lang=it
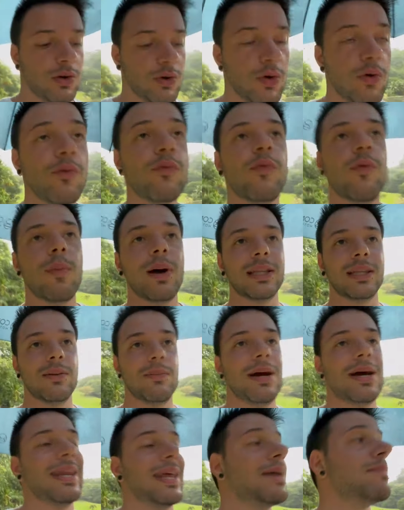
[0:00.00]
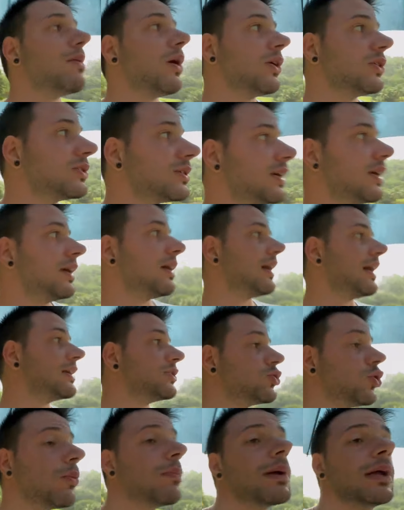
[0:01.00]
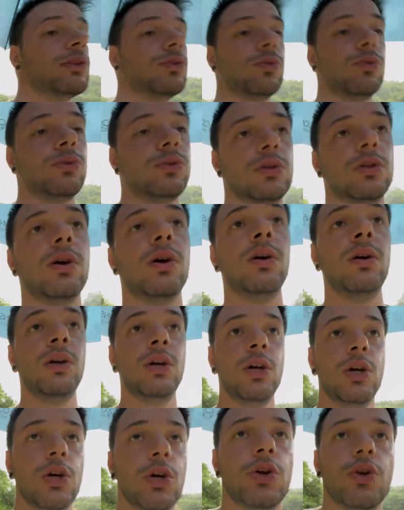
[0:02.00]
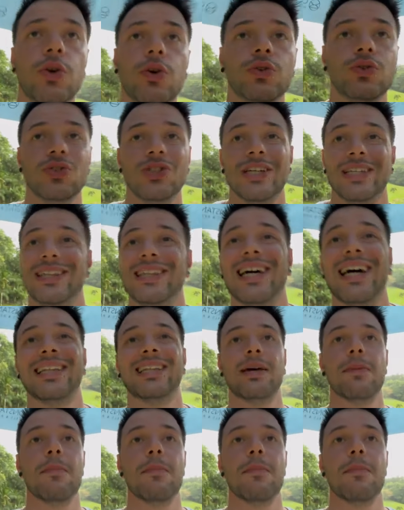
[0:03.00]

non fumate mai nei boschi e soprattutto non gettate